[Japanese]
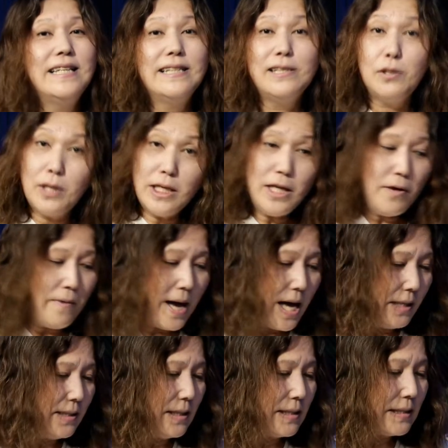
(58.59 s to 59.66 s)
それで
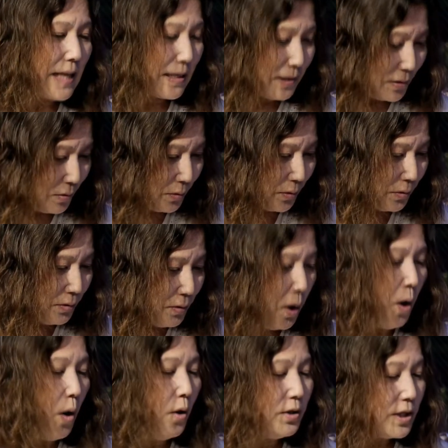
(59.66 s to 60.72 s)
は早速
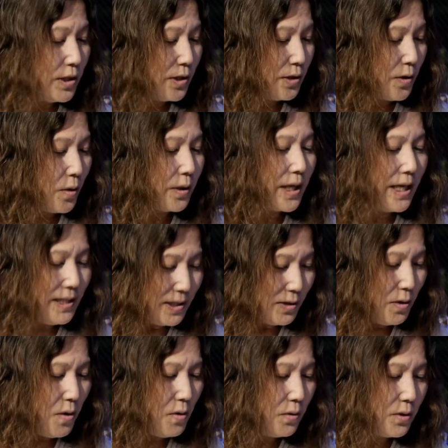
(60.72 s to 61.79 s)
本日の
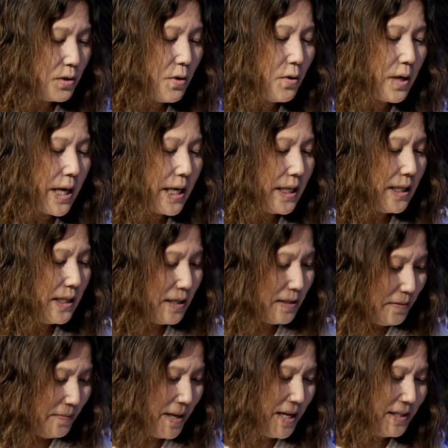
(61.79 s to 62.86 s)
ゲストをご紹介いた
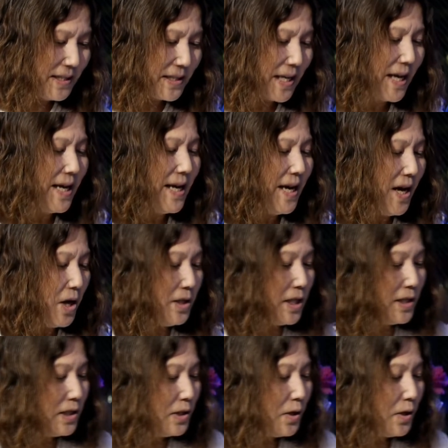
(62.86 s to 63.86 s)
します。本日の